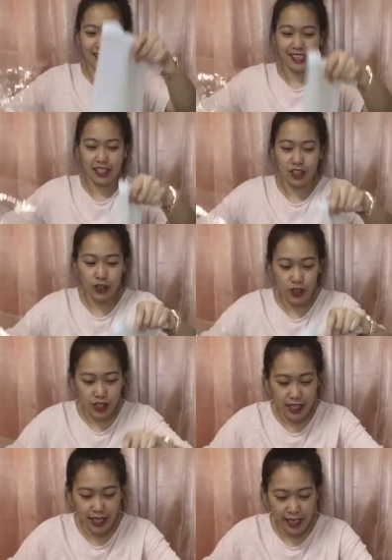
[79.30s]
So,
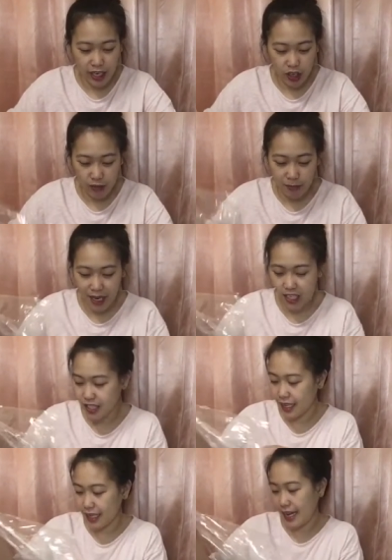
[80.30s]
silicone bag
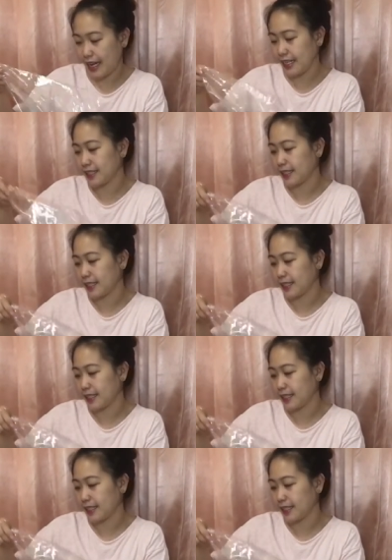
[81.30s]
siya, guys.